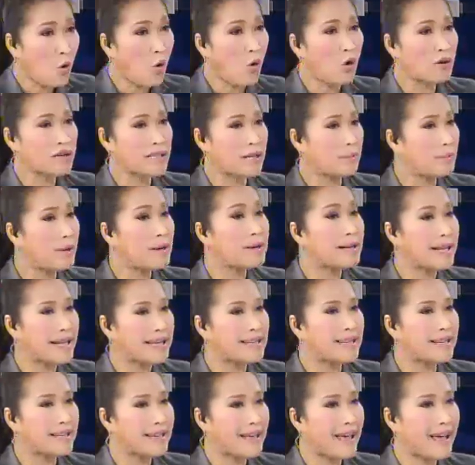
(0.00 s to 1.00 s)
นเป็นโรคอย่าง
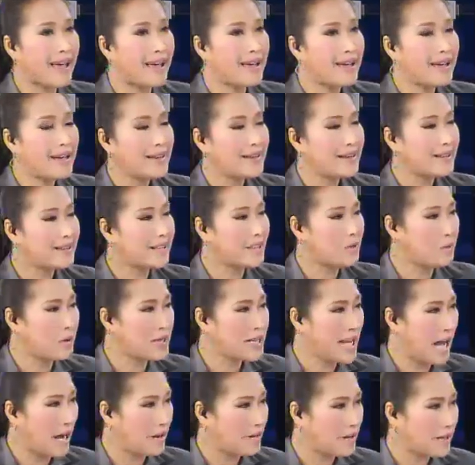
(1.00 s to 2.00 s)
มะเร็งอย่างเงี้ย
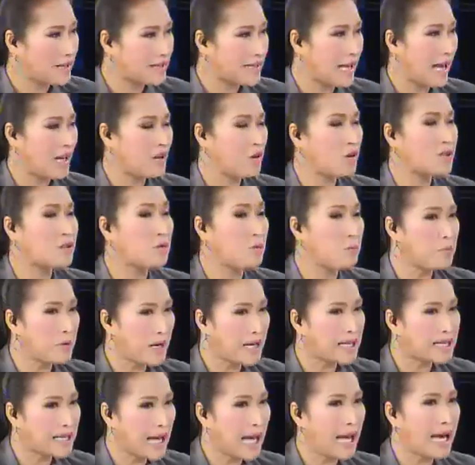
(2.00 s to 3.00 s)
ถ้าเกิดว่าอยากรักษาโดย
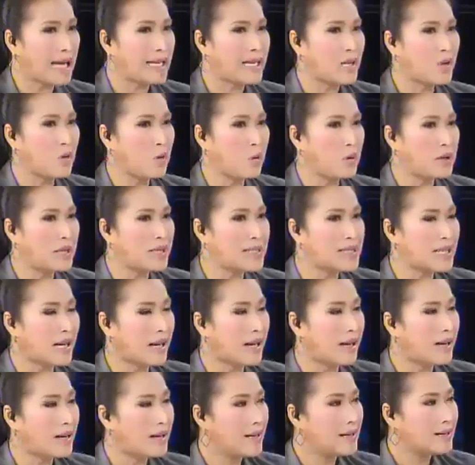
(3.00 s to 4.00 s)
สมุนไพรไทยเนี่ยควร
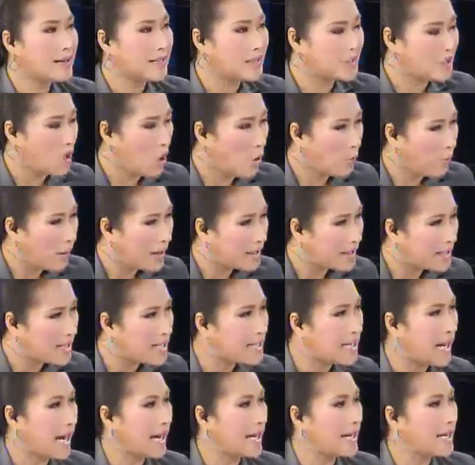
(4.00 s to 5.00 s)
ที่จะติดต่อ
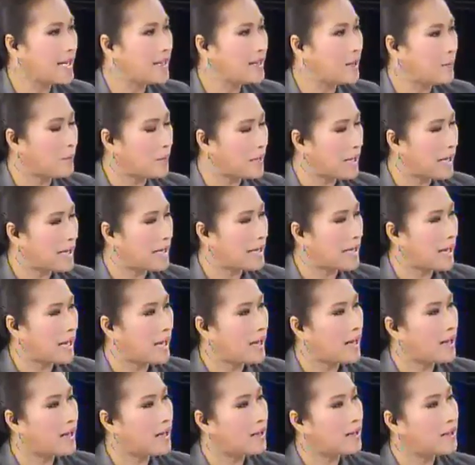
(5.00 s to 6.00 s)
ไปที่ไหนกับใคร
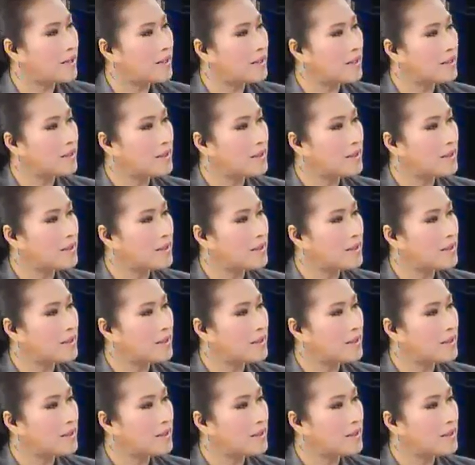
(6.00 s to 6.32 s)
คะ